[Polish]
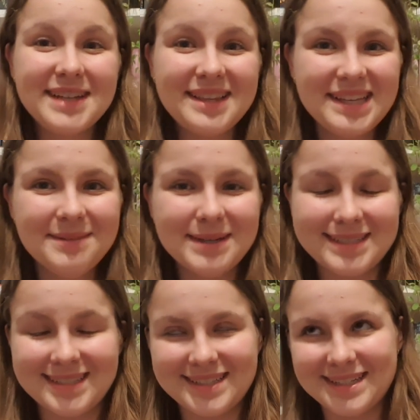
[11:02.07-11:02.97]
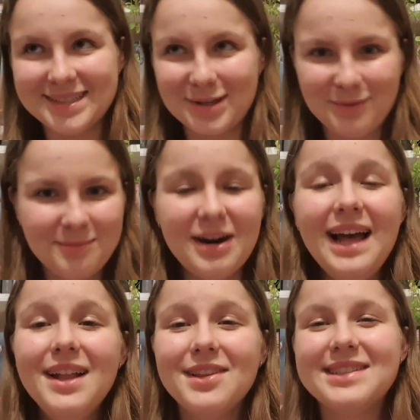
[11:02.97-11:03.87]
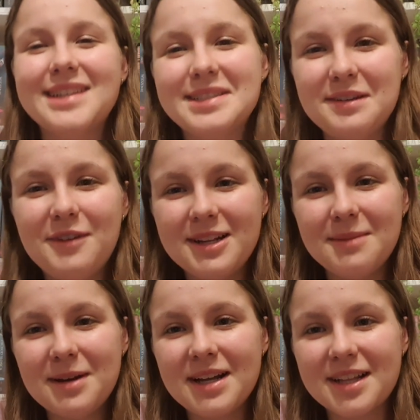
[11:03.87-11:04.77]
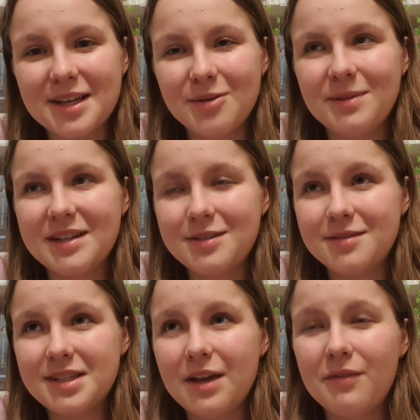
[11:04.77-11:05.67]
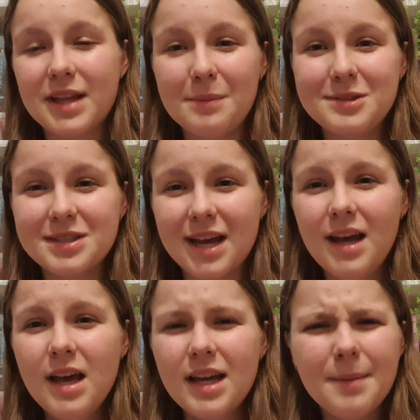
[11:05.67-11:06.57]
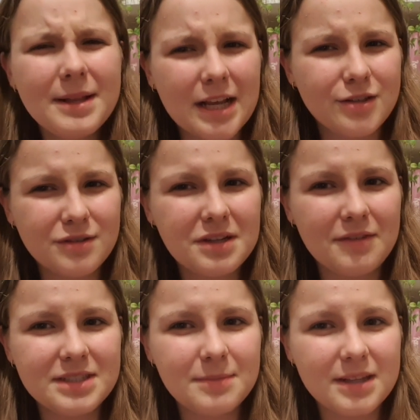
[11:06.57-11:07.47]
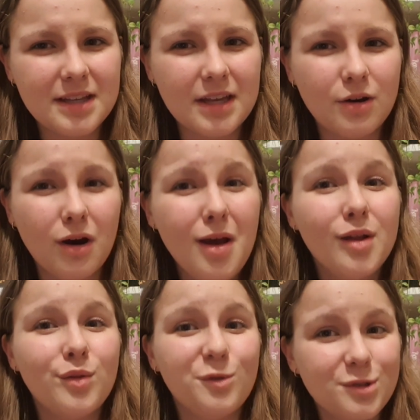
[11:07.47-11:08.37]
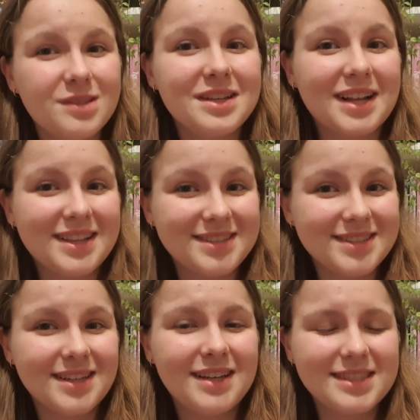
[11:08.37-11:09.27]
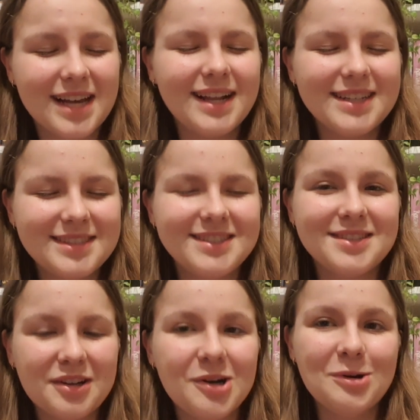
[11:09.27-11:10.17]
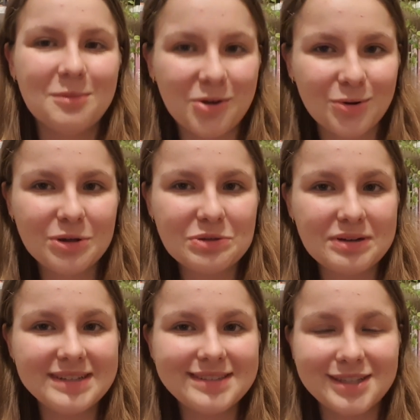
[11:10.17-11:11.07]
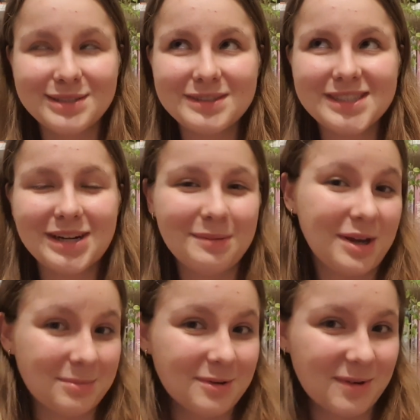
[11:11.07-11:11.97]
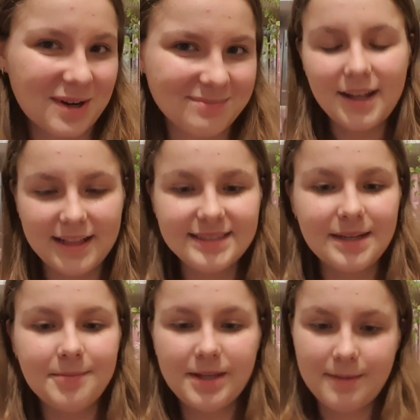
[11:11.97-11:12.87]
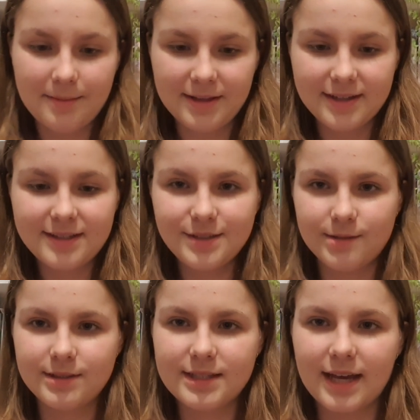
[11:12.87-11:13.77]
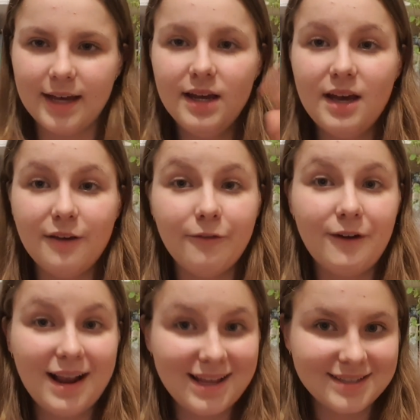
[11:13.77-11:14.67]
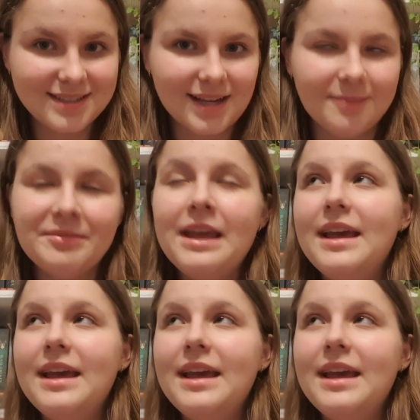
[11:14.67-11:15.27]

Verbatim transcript: za tym i się zaczyna cała fabuła. To jest strasznie fajne, mega takie lubię książki. Ja wydaje mi się, że chyba ta książka właśnie ma takiego dużo sarkastycznego humoru, który jest też trochę moim humorem. Następnie mamy książkę Waleczna.